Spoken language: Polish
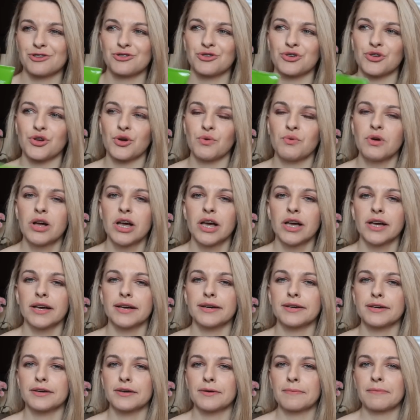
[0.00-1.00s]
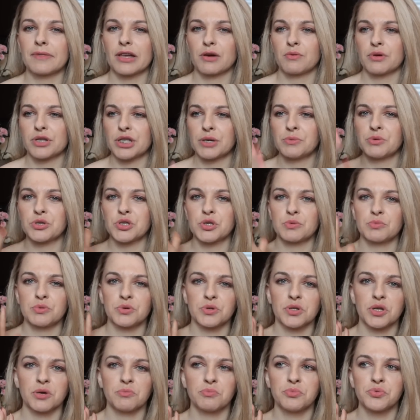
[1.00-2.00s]
którą e, nakładamy
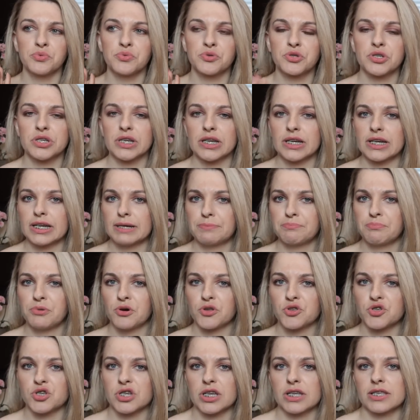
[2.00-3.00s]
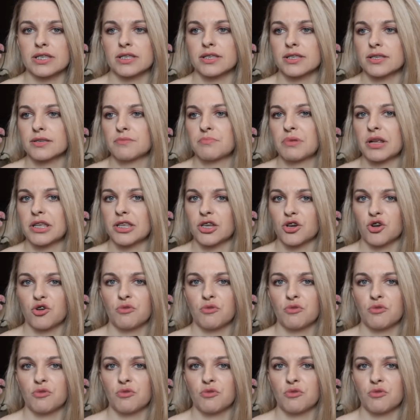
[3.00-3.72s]
sobie na buzię podczas brania